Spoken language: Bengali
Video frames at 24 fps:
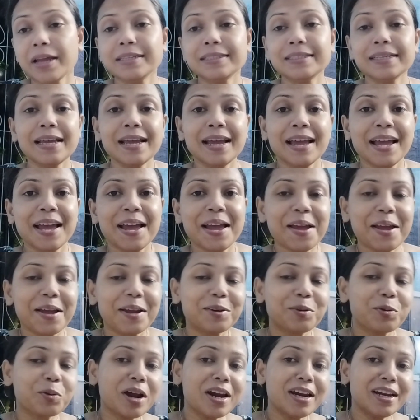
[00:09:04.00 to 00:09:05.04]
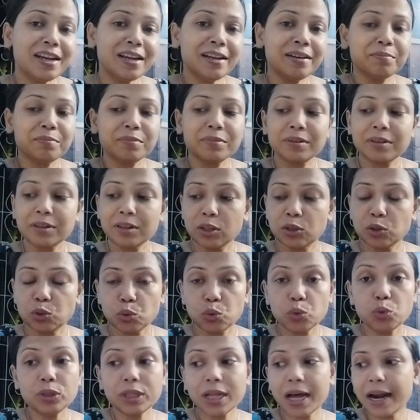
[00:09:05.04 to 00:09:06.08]
এই একটুখানি
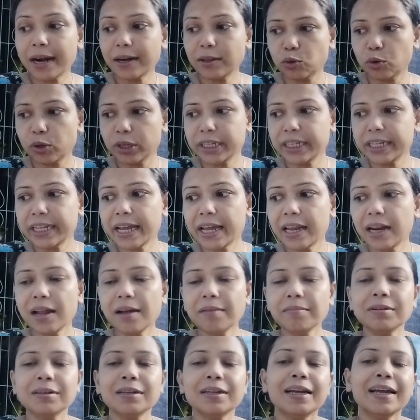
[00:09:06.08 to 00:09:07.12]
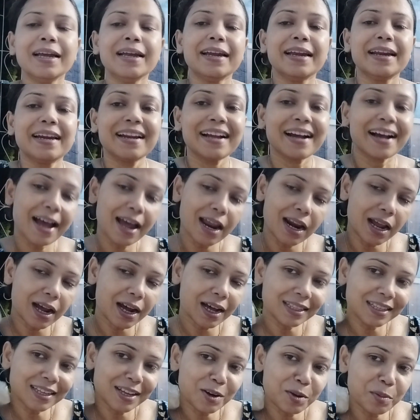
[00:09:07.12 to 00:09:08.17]
দুধ আর দই নিয়ে এলাম এটা গায়ে
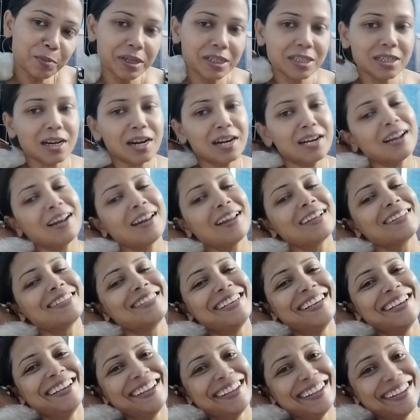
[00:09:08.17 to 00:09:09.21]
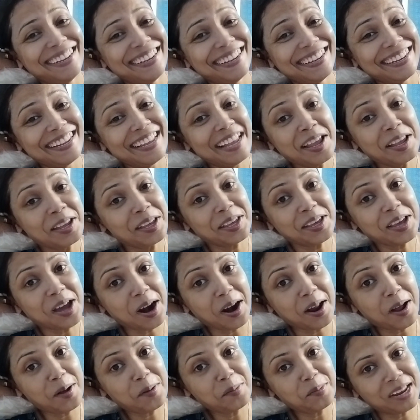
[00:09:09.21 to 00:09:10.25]
লাগাতে যেন বেশ ঠান্ডা লাগছে কি
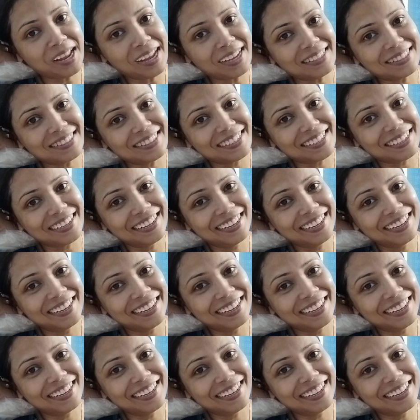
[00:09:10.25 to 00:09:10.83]
আরাম লাগছে